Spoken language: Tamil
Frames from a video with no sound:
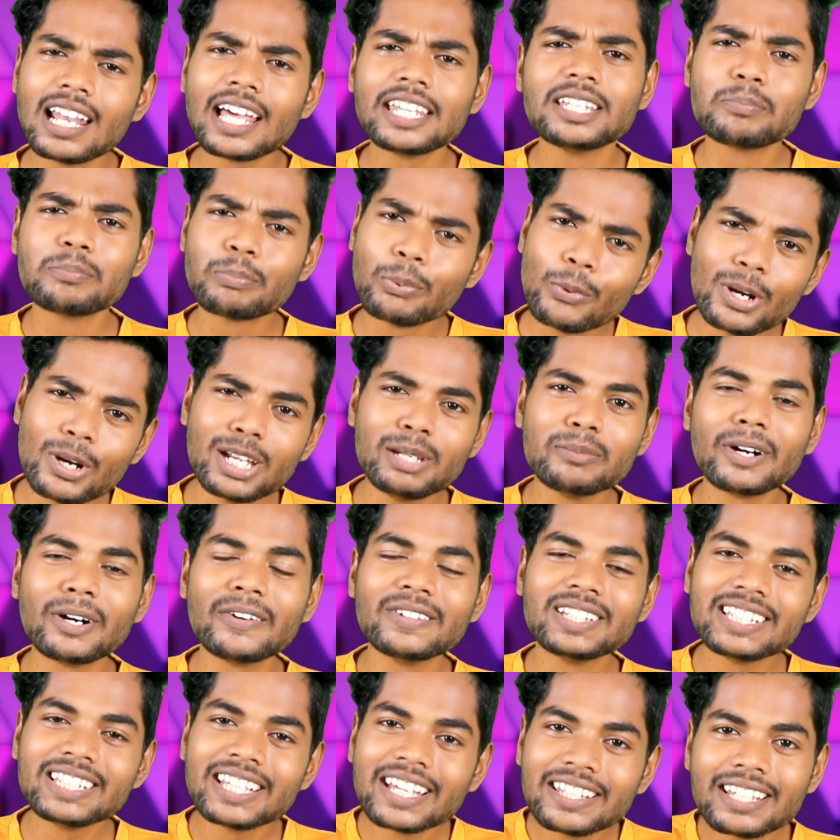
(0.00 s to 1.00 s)
இல்ல இந்த பூர்ணிமா
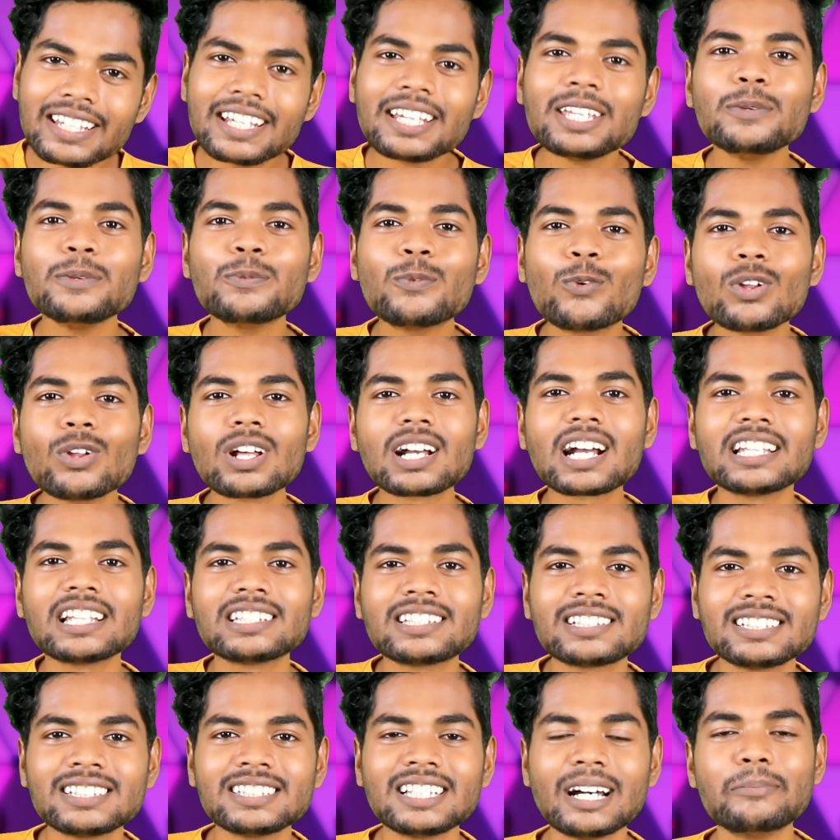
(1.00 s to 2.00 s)
வந்து எதுக்கு இவ்வளவு
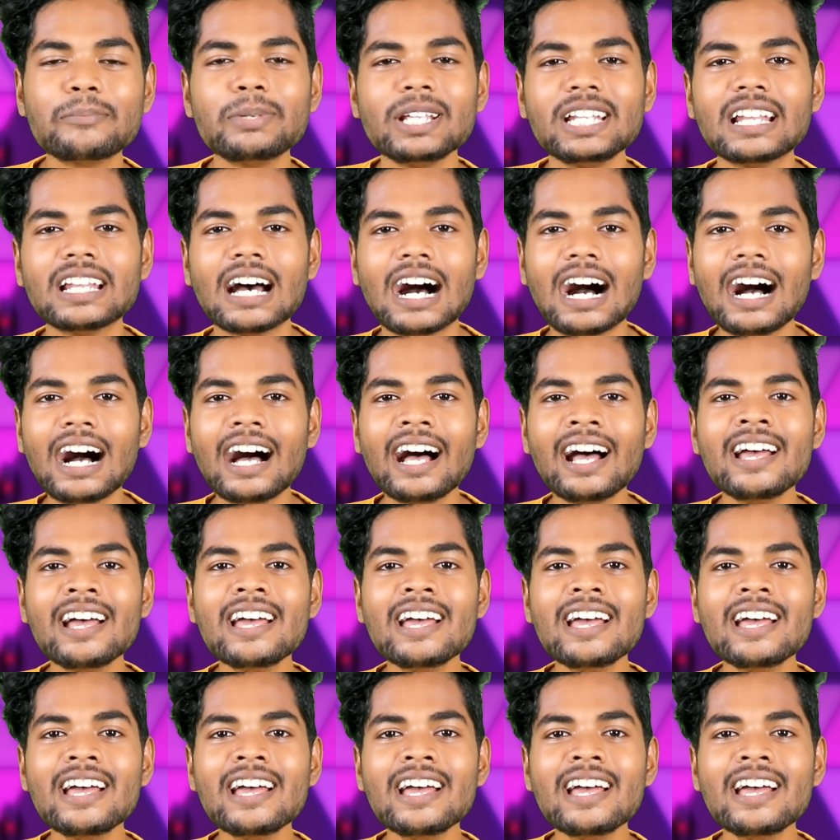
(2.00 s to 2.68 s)
கதறது அப்படின்னா